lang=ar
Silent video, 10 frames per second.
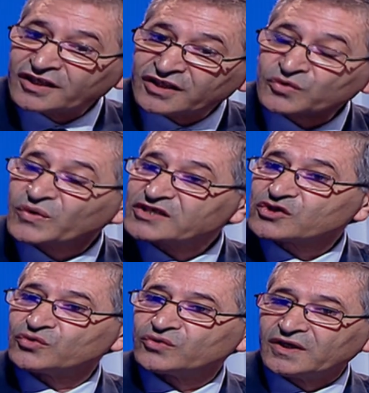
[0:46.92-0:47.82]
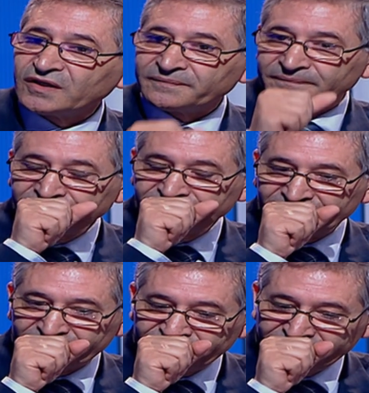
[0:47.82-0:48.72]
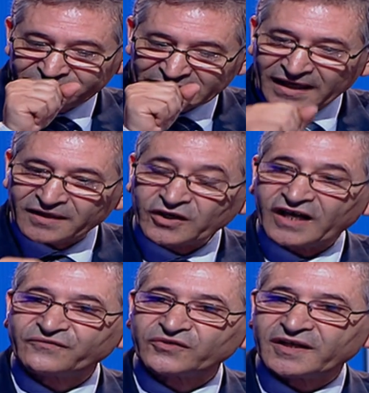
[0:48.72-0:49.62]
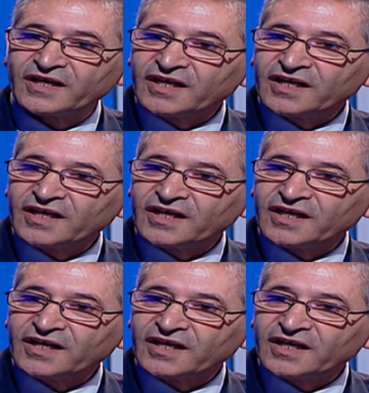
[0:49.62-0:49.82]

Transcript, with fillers: نواصلوا عفوا